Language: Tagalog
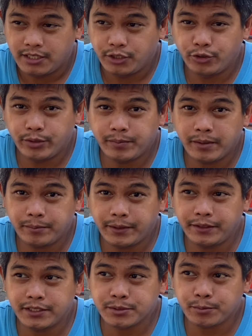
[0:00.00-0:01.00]
yung ibang
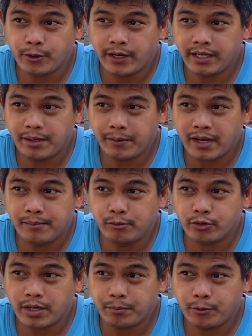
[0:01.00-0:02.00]
breeders po ay
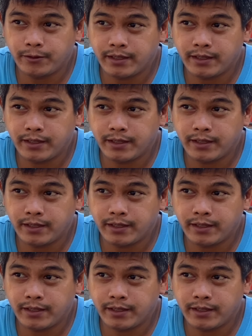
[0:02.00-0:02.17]
napakamura po